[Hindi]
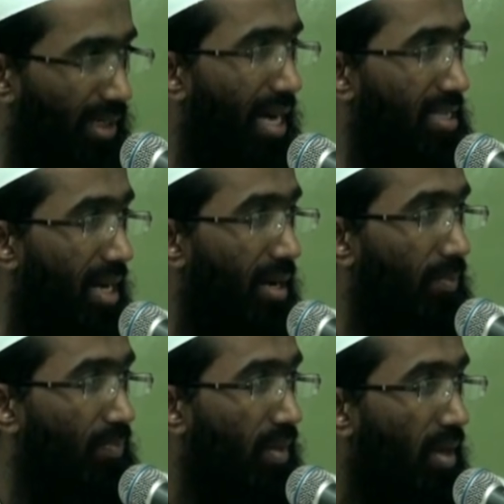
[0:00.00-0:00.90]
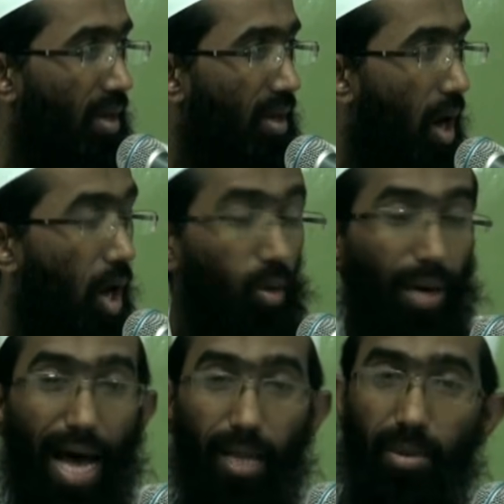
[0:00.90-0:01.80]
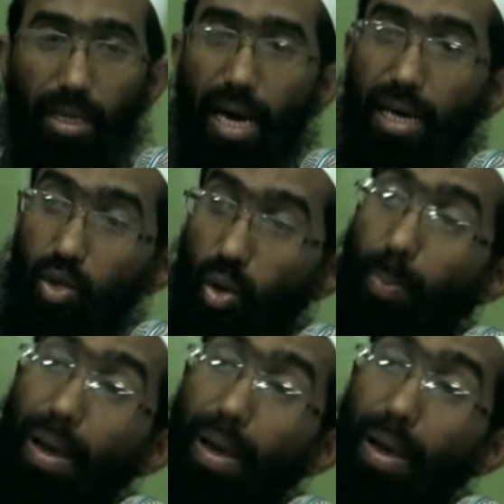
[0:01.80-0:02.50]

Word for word: करता है ऐसा और कोई आदमी कहे कि जो